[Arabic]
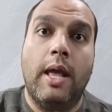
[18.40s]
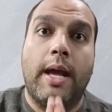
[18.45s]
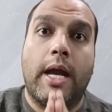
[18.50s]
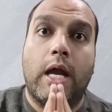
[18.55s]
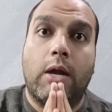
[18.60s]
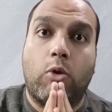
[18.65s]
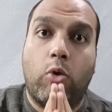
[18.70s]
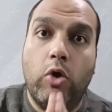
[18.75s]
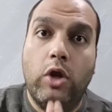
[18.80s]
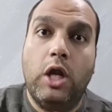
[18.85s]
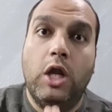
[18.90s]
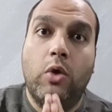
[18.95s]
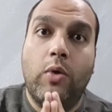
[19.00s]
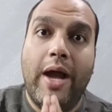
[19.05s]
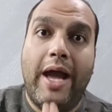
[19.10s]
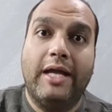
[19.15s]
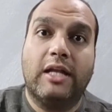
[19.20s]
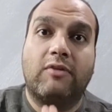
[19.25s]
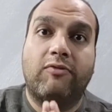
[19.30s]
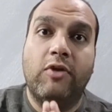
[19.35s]
كل واحد
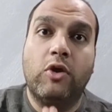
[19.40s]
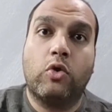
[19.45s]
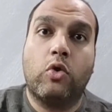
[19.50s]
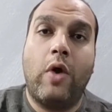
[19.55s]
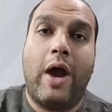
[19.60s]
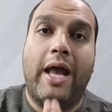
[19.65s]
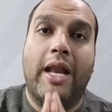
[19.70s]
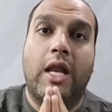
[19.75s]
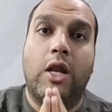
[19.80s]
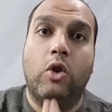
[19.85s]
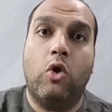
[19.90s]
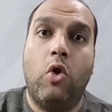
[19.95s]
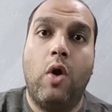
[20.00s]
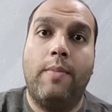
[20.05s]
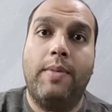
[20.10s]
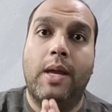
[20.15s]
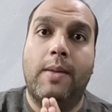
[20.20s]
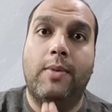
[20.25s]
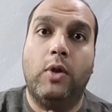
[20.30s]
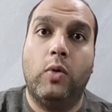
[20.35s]
فيكم على اللي هو
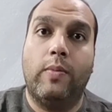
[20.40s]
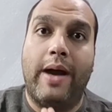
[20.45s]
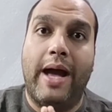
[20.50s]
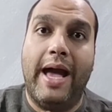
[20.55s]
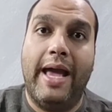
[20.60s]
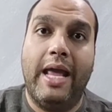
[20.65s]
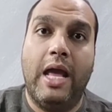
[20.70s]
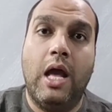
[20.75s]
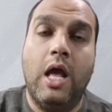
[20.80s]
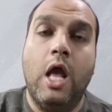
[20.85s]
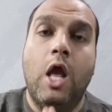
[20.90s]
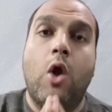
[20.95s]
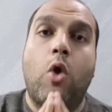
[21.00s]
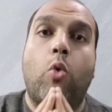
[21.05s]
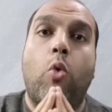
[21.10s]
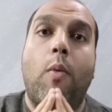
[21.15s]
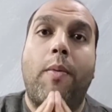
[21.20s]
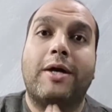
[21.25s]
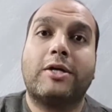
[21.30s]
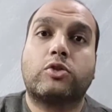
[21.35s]
بيعمله معايا
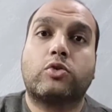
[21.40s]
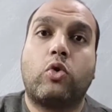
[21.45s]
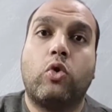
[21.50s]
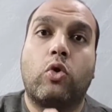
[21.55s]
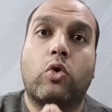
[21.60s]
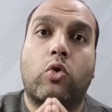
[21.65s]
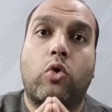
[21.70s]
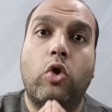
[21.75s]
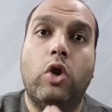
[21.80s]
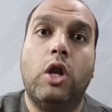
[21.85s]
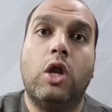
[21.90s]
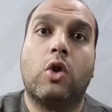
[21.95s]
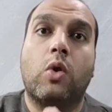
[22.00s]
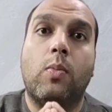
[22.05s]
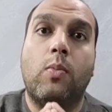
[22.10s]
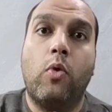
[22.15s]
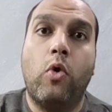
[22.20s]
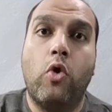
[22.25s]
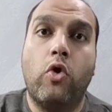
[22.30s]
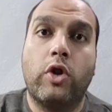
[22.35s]
وبشكر كل
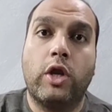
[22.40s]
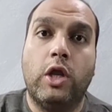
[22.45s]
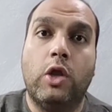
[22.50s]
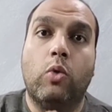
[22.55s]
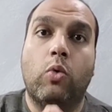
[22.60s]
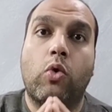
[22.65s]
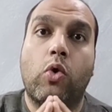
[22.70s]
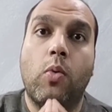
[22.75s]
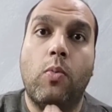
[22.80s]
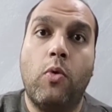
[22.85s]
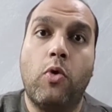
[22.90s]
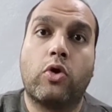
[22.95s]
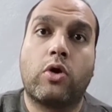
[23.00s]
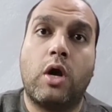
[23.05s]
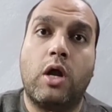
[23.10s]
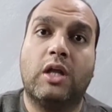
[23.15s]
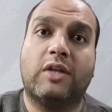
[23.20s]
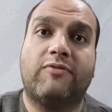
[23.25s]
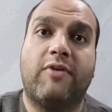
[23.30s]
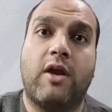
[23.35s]
جمهوري وجمهور قناه
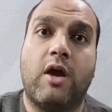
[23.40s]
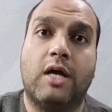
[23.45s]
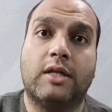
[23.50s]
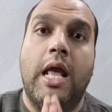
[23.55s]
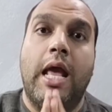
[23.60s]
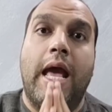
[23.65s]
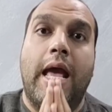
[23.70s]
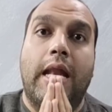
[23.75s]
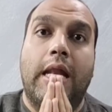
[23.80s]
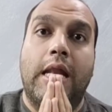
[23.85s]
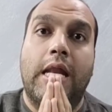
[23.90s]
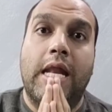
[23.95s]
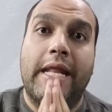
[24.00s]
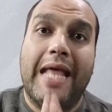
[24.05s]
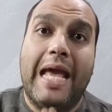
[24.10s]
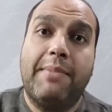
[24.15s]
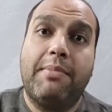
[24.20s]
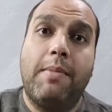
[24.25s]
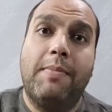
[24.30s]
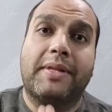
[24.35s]
فرهده لان
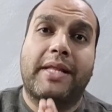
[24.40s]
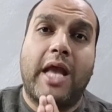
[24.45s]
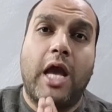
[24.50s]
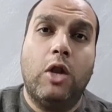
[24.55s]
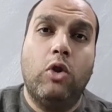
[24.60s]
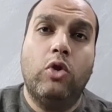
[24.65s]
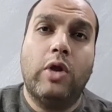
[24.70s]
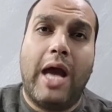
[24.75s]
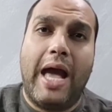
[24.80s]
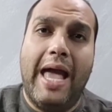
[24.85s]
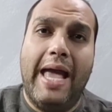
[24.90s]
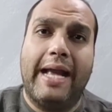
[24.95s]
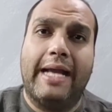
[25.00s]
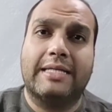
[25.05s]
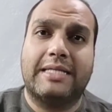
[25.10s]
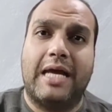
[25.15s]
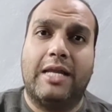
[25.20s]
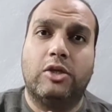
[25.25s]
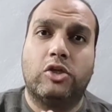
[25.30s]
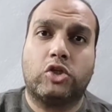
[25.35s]
دايما بتخلوني عاجز
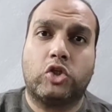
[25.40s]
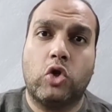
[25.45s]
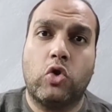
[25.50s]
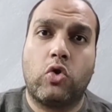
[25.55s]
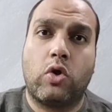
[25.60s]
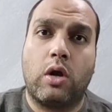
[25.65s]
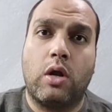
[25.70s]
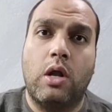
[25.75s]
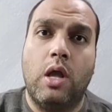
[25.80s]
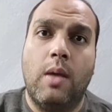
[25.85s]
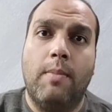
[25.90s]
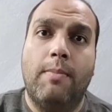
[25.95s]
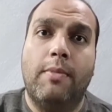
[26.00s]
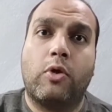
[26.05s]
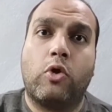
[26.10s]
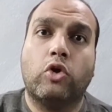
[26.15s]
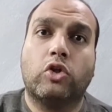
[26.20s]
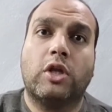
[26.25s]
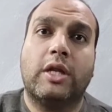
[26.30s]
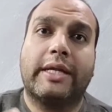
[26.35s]
عن الشكر من
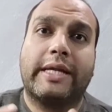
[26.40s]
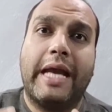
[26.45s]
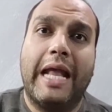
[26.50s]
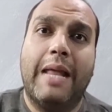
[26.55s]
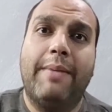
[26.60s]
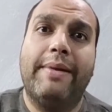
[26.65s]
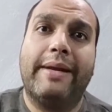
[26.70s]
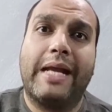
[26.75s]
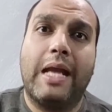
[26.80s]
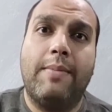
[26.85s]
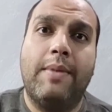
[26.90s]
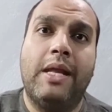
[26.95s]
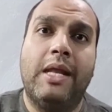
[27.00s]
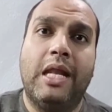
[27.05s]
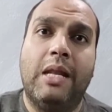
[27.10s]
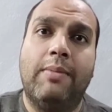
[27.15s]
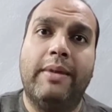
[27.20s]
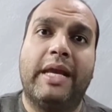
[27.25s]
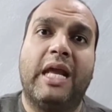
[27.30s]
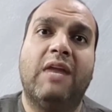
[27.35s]
كتر الكلام الجميل اللي
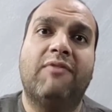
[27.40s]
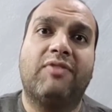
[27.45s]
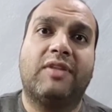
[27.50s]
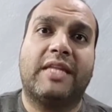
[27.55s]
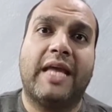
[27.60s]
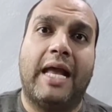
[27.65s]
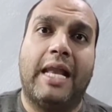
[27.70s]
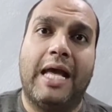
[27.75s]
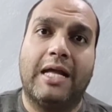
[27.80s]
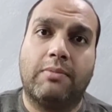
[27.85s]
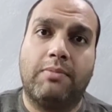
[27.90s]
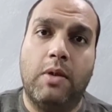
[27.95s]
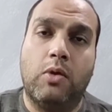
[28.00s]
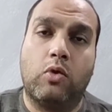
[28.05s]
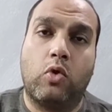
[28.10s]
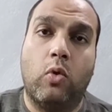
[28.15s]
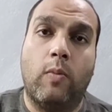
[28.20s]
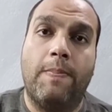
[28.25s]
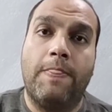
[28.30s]
بيجي لي في التعليقات منكم